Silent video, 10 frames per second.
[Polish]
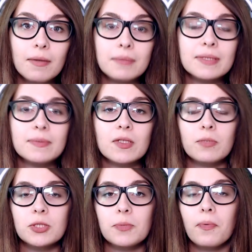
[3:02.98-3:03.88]
co ja mam z tym
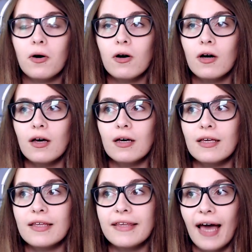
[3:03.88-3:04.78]
zrobić, bo
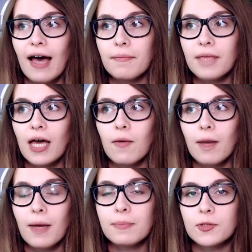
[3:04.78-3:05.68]
ja
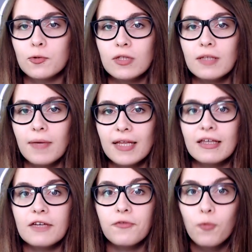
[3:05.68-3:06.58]
miałam absolutny
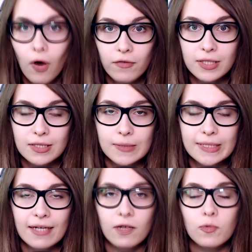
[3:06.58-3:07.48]
mętlik w głowie z tą
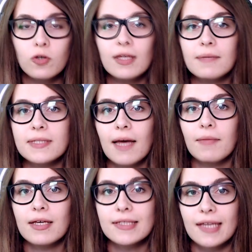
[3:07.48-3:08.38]
serią. No i
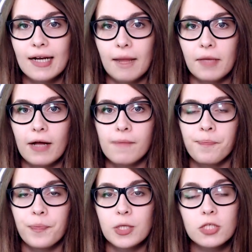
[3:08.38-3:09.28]
napisałam na Instagramie,
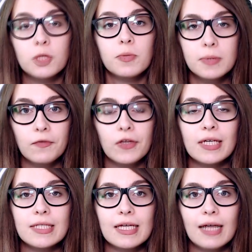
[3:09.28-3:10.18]
jeżeli ktoś mnie obserwuje
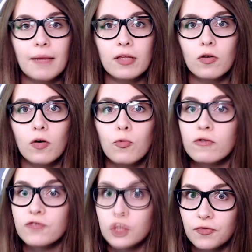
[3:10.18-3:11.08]
na Instagramie, to
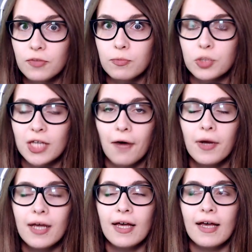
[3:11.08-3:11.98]
mógł wziąć w tym udział.